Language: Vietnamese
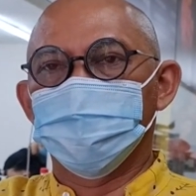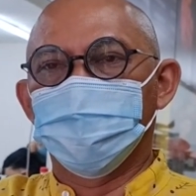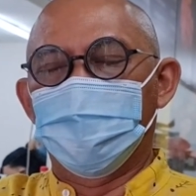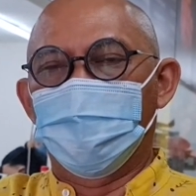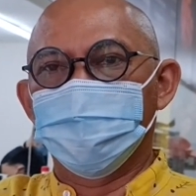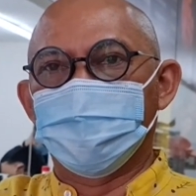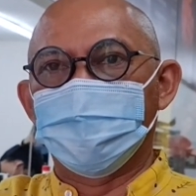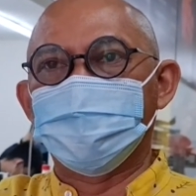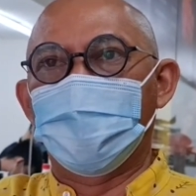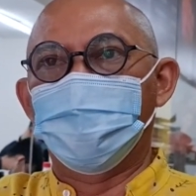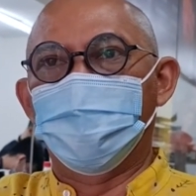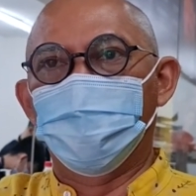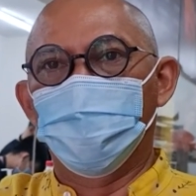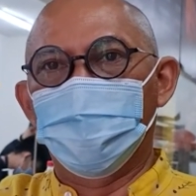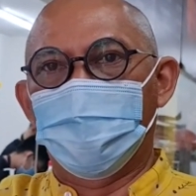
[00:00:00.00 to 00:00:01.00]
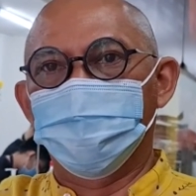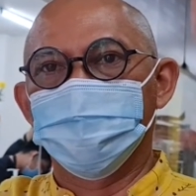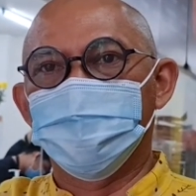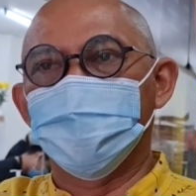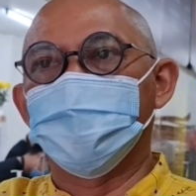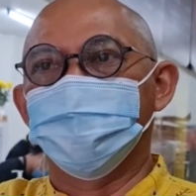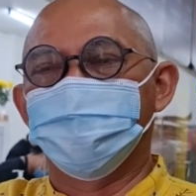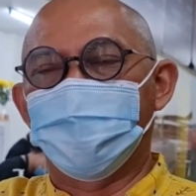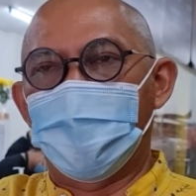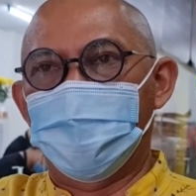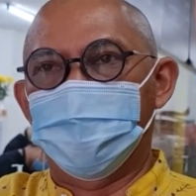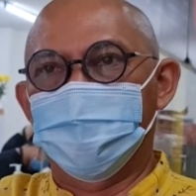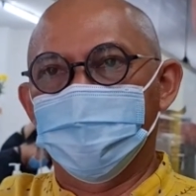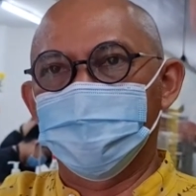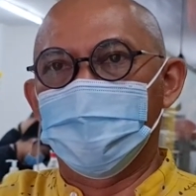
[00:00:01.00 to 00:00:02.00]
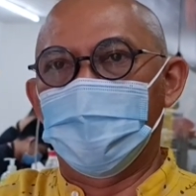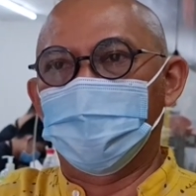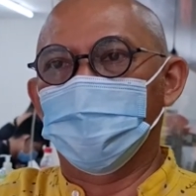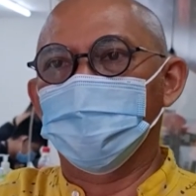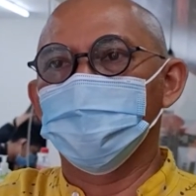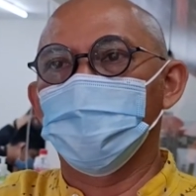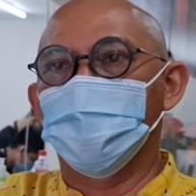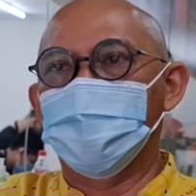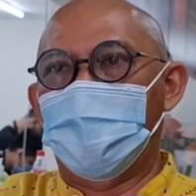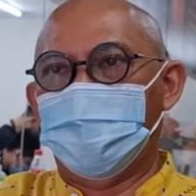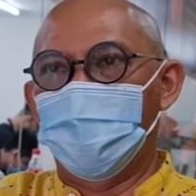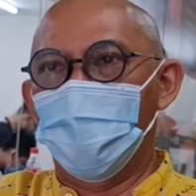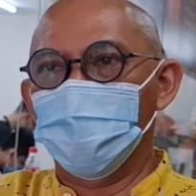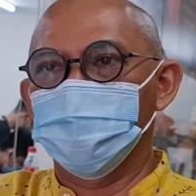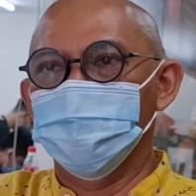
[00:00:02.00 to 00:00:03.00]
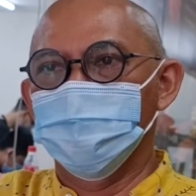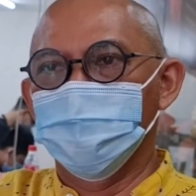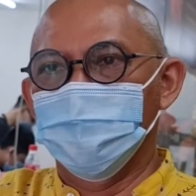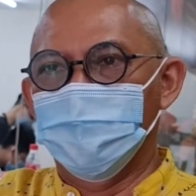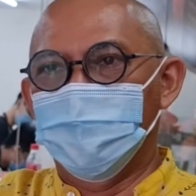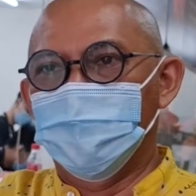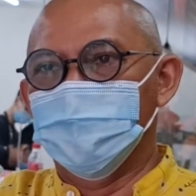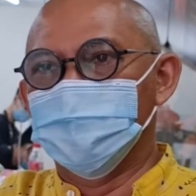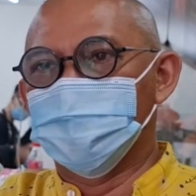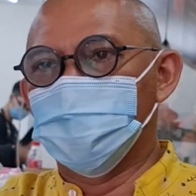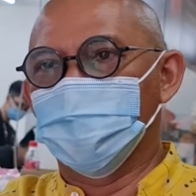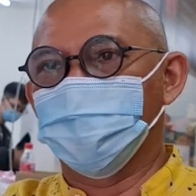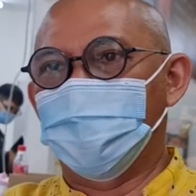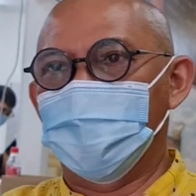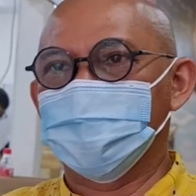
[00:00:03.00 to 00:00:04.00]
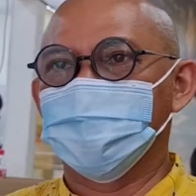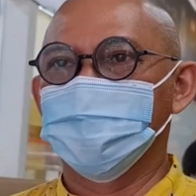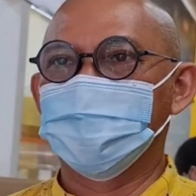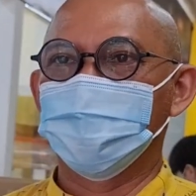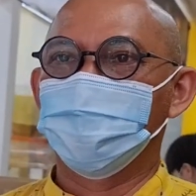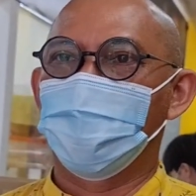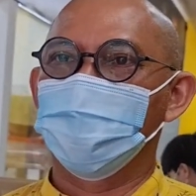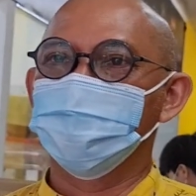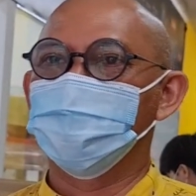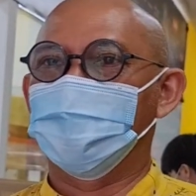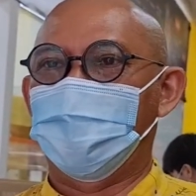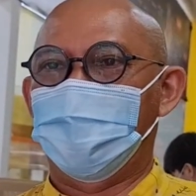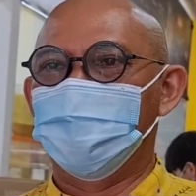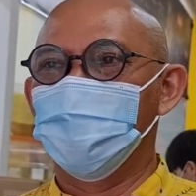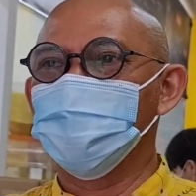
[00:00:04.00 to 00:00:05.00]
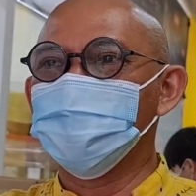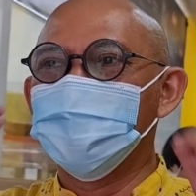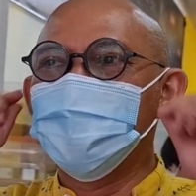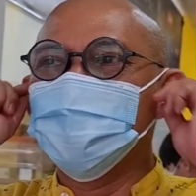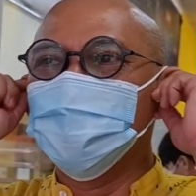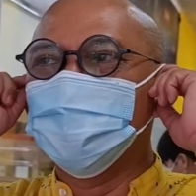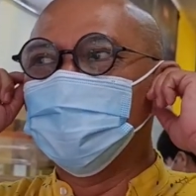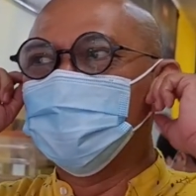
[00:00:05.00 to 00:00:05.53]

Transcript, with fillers: mình hỏi tại sao mà muốn làm Chicken Fire, nó già có cái món gà đốt xuất phát từ cái món mà gà đốt niêu